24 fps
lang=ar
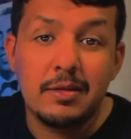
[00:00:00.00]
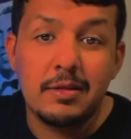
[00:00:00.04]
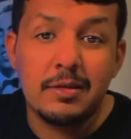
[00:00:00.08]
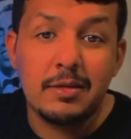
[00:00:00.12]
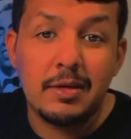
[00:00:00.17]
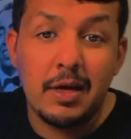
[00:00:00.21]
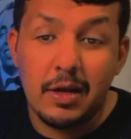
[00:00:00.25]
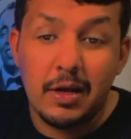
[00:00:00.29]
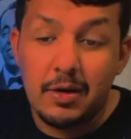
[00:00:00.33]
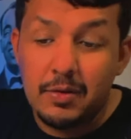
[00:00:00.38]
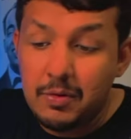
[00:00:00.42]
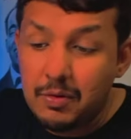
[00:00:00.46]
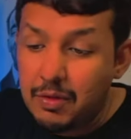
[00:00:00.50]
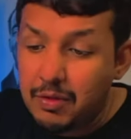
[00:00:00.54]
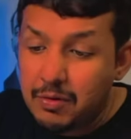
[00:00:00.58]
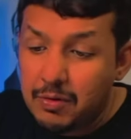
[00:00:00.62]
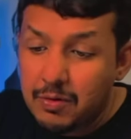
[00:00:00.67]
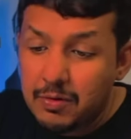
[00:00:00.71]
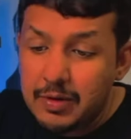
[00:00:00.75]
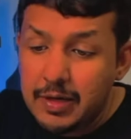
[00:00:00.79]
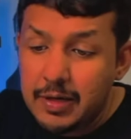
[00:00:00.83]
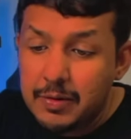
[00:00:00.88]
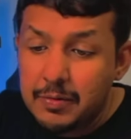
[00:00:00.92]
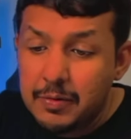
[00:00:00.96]
كانوا
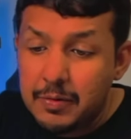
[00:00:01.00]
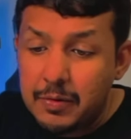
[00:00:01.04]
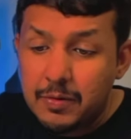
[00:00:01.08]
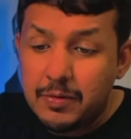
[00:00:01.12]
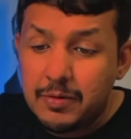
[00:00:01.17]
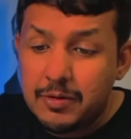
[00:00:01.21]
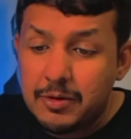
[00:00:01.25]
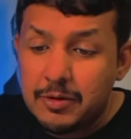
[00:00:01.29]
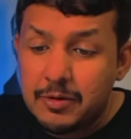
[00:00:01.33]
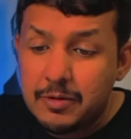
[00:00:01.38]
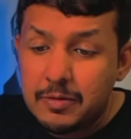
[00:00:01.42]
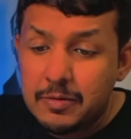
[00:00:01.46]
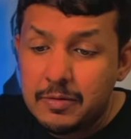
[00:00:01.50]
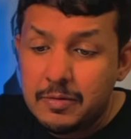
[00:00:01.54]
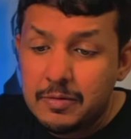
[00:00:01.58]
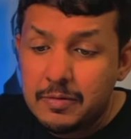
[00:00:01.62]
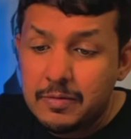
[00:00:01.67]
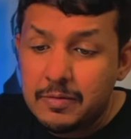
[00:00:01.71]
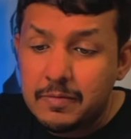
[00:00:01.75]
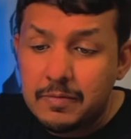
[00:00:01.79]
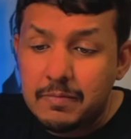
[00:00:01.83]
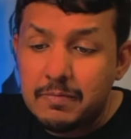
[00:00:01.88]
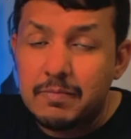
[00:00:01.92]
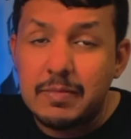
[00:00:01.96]
ينظرون له يقولون
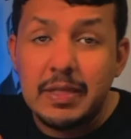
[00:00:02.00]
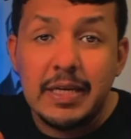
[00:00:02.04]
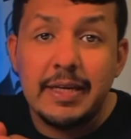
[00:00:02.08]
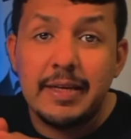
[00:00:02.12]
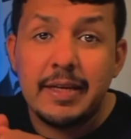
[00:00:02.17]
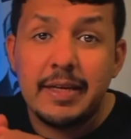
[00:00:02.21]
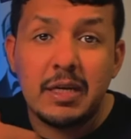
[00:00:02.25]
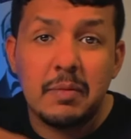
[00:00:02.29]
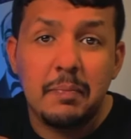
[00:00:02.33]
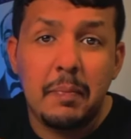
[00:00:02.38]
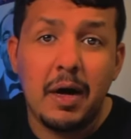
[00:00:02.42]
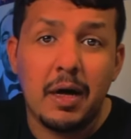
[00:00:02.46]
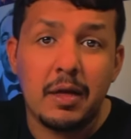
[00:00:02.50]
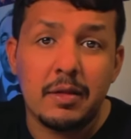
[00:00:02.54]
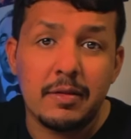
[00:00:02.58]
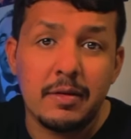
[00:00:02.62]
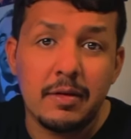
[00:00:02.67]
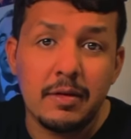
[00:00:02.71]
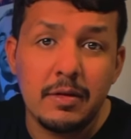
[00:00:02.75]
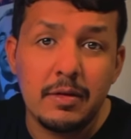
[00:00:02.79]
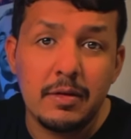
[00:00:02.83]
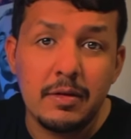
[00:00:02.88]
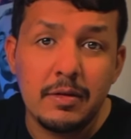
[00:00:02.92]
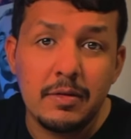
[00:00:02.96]
دينك
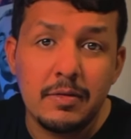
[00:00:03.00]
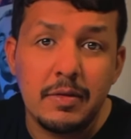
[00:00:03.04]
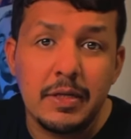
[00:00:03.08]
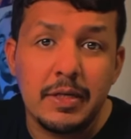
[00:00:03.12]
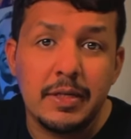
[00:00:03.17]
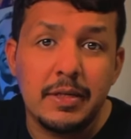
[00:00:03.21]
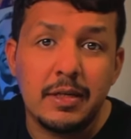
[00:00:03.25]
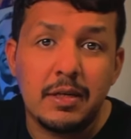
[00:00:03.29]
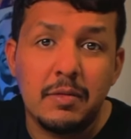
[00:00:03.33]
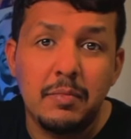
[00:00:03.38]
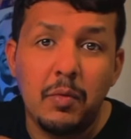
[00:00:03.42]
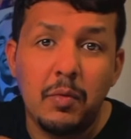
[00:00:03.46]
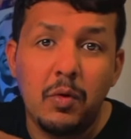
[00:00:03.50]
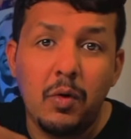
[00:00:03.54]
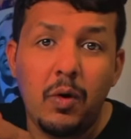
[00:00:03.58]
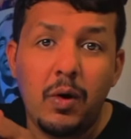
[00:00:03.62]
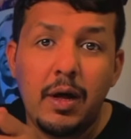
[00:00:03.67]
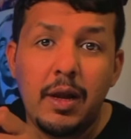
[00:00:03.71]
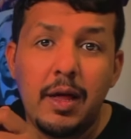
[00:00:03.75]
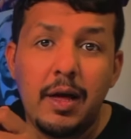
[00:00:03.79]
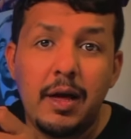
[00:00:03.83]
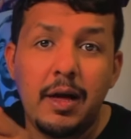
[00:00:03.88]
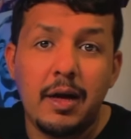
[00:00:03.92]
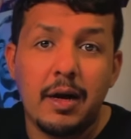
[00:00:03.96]
باطل دينك مو
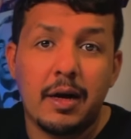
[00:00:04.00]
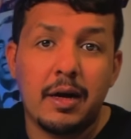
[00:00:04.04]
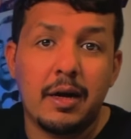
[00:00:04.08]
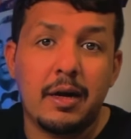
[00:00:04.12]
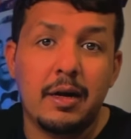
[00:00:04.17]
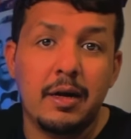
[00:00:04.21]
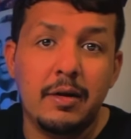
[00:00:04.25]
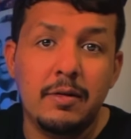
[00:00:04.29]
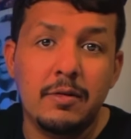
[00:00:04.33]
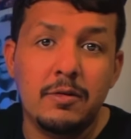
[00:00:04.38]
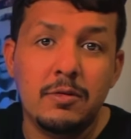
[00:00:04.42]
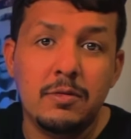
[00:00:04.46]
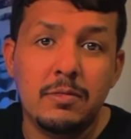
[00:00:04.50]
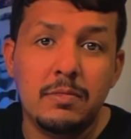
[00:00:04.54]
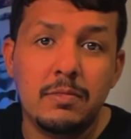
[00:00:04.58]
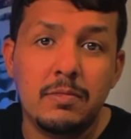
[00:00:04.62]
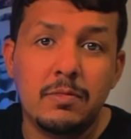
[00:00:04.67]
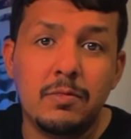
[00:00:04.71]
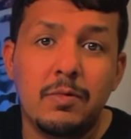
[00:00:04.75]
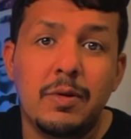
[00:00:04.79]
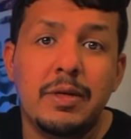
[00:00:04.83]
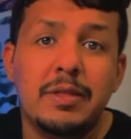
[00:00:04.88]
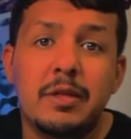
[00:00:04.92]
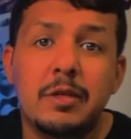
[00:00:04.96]
على حق
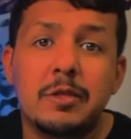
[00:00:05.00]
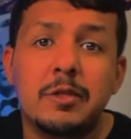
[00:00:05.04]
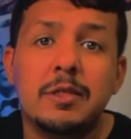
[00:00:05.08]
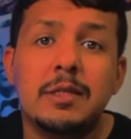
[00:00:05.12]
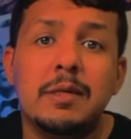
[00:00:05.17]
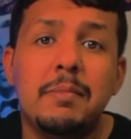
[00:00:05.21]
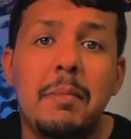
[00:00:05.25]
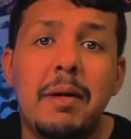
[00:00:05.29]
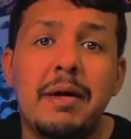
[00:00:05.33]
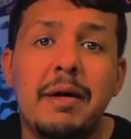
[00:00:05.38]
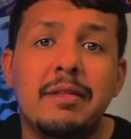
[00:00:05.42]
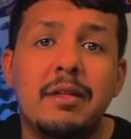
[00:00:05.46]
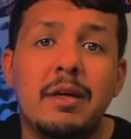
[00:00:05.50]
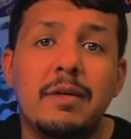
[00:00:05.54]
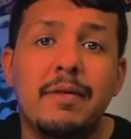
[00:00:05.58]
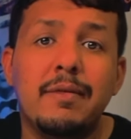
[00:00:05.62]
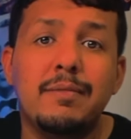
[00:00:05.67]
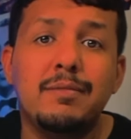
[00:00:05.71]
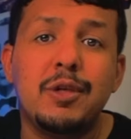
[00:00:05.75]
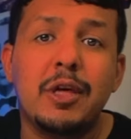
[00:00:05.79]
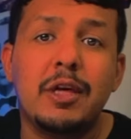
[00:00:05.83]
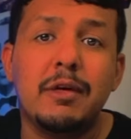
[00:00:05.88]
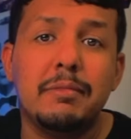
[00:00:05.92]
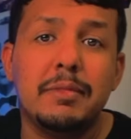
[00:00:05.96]
وانت اصلا ما
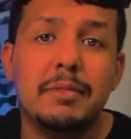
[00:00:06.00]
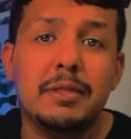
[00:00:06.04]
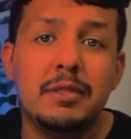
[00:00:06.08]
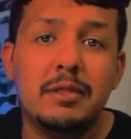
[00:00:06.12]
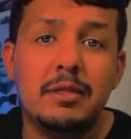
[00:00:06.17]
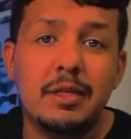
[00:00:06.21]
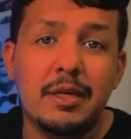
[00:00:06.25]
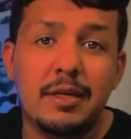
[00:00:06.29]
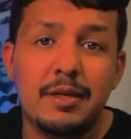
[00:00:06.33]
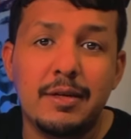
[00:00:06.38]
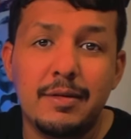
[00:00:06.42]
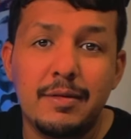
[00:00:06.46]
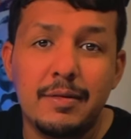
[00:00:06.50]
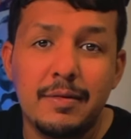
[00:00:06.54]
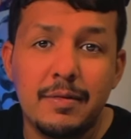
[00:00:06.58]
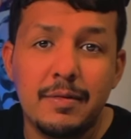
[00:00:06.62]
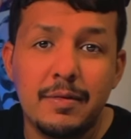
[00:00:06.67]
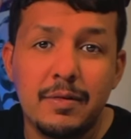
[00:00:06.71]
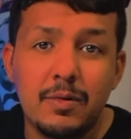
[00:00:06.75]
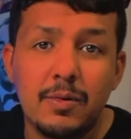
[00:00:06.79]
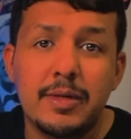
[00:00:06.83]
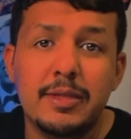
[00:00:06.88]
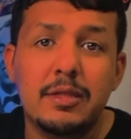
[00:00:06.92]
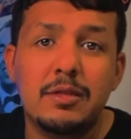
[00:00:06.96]
تفهم شيء بالدين
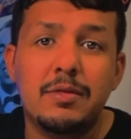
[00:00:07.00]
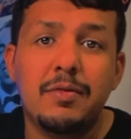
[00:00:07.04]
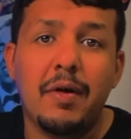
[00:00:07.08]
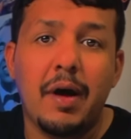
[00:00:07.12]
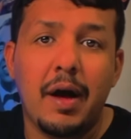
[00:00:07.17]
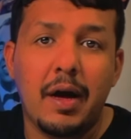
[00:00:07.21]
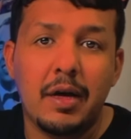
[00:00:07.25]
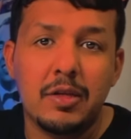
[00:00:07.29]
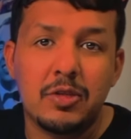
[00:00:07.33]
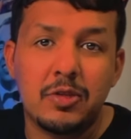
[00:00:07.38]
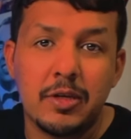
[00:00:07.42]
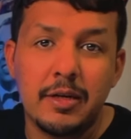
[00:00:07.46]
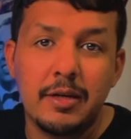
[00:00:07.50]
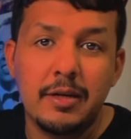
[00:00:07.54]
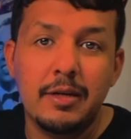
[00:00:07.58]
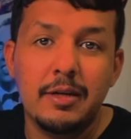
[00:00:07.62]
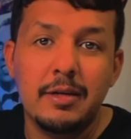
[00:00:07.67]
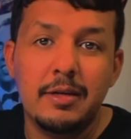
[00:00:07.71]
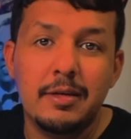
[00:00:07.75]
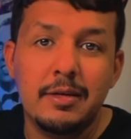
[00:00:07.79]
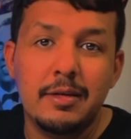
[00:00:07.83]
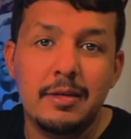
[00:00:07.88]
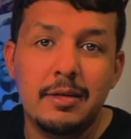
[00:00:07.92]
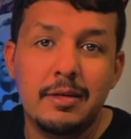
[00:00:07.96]
وانت فاشل
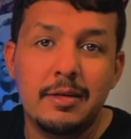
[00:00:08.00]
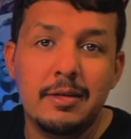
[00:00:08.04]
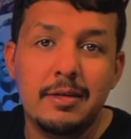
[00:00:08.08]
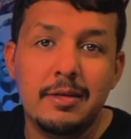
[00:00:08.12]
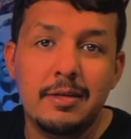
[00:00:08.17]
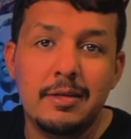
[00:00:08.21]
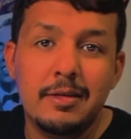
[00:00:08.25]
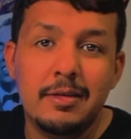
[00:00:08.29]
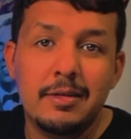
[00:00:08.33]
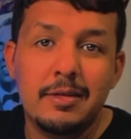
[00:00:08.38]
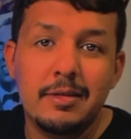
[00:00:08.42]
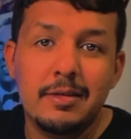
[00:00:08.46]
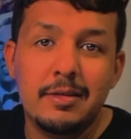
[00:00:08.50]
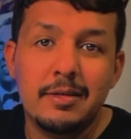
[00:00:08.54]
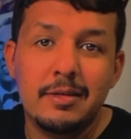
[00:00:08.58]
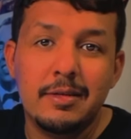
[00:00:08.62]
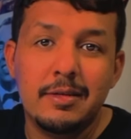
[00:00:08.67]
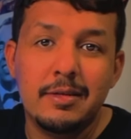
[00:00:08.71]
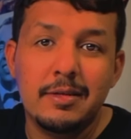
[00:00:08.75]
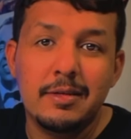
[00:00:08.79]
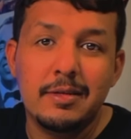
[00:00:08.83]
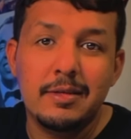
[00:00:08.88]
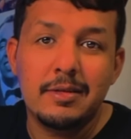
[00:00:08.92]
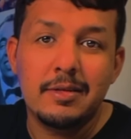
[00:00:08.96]

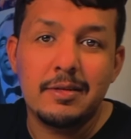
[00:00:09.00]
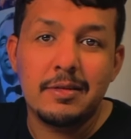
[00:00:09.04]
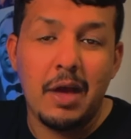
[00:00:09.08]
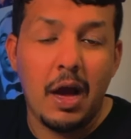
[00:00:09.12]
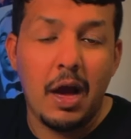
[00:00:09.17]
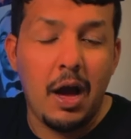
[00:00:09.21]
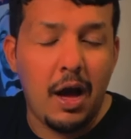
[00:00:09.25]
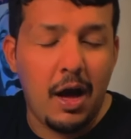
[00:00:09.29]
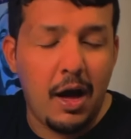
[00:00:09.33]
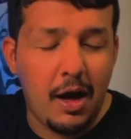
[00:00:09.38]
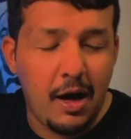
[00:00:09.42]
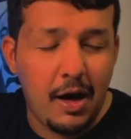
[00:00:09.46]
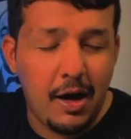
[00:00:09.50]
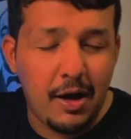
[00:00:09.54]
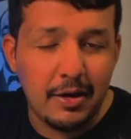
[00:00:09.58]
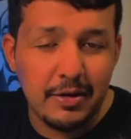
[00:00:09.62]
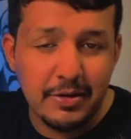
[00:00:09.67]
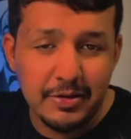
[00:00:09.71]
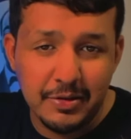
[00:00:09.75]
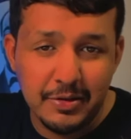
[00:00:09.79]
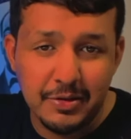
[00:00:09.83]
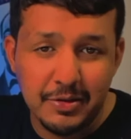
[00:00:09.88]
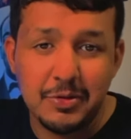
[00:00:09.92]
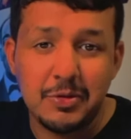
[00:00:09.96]
كان
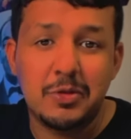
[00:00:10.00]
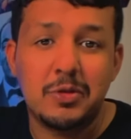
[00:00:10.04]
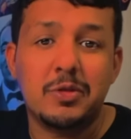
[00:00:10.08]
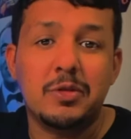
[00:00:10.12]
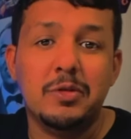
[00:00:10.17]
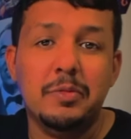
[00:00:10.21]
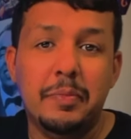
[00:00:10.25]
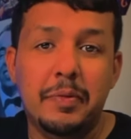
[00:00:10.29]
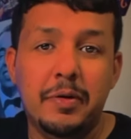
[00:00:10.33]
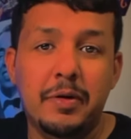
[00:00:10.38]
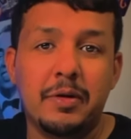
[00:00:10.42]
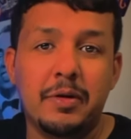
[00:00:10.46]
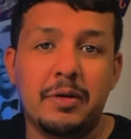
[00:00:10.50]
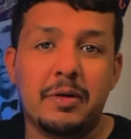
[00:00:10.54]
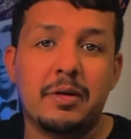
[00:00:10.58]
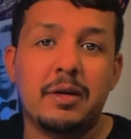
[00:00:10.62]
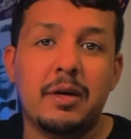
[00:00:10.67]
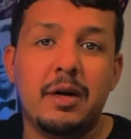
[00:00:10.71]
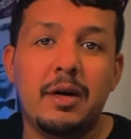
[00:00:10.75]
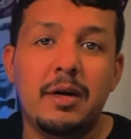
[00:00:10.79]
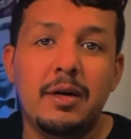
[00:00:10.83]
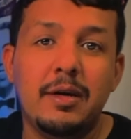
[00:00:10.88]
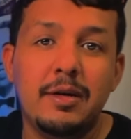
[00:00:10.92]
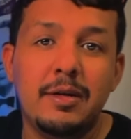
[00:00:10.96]
يحس
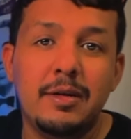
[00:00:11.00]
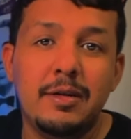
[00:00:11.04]
بحرقة